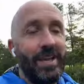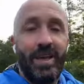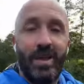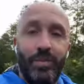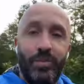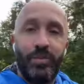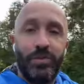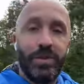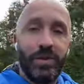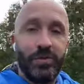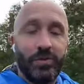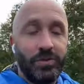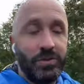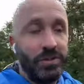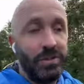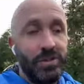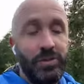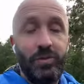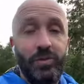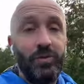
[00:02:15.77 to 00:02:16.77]
Et puis ça
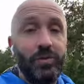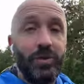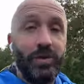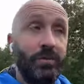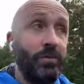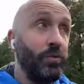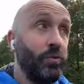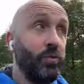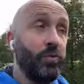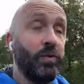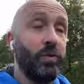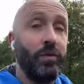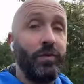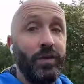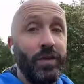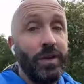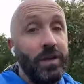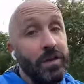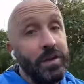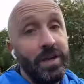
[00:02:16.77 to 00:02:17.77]
continue, hein. tout se
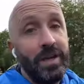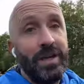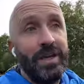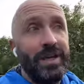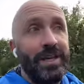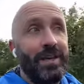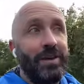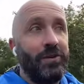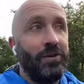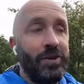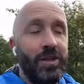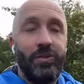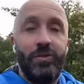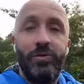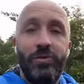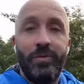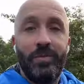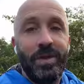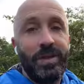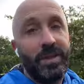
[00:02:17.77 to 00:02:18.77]
fait on a eu
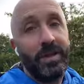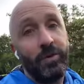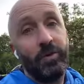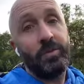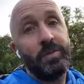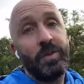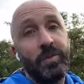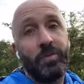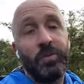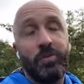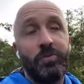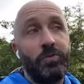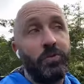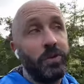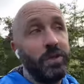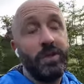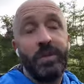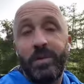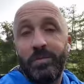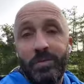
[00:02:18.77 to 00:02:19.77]
une météo un petit peu
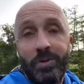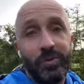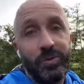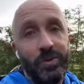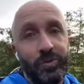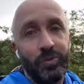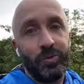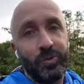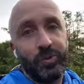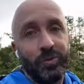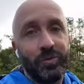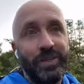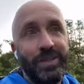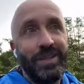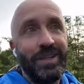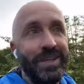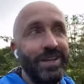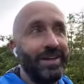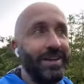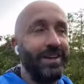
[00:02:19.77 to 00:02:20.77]
pourrie, mais on est tous
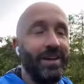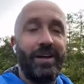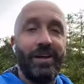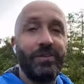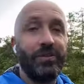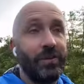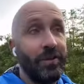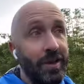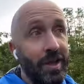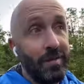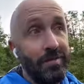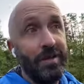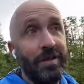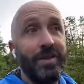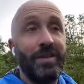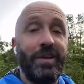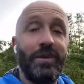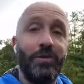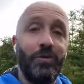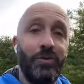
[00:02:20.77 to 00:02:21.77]
solidaires hein, entre la
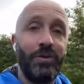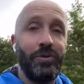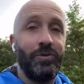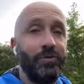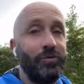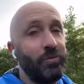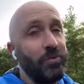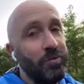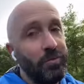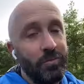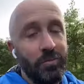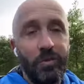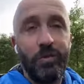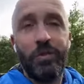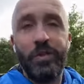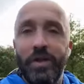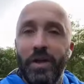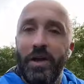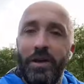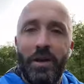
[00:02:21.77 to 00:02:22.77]
météo et tout. Au
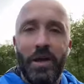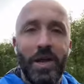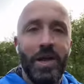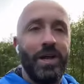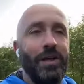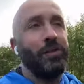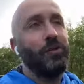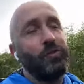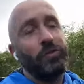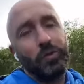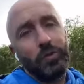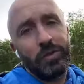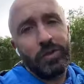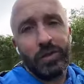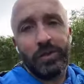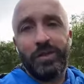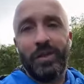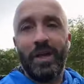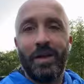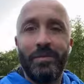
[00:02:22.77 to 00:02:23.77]
final, tout
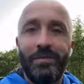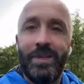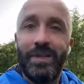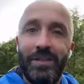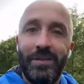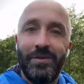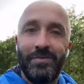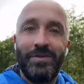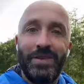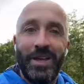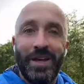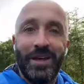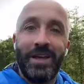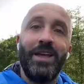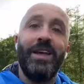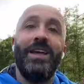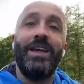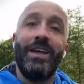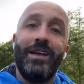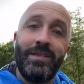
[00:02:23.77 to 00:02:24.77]
se termine bien
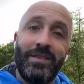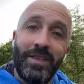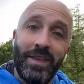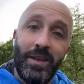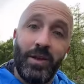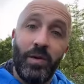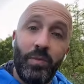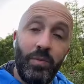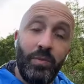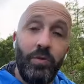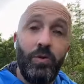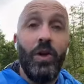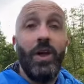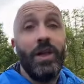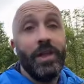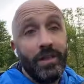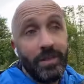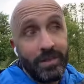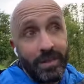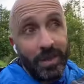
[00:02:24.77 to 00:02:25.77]
et c'est le plus
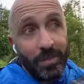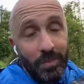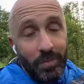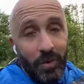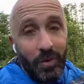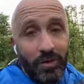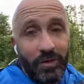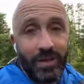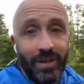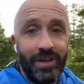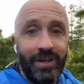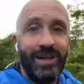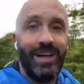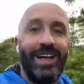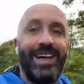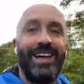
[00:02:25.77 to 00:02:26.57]
important.